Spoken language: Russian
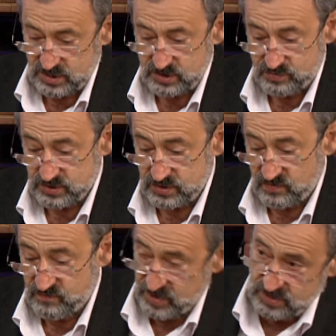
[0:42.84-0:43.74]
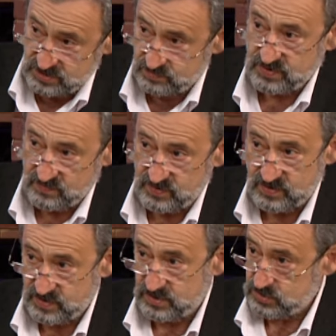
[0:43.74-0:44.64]
Вот скажите, пожалуйста, в принципе, вы
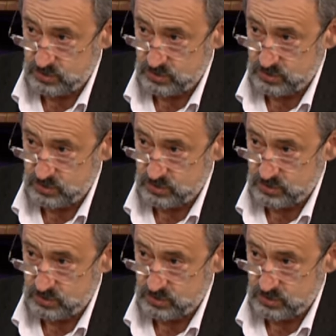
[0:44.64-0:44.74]
говорите,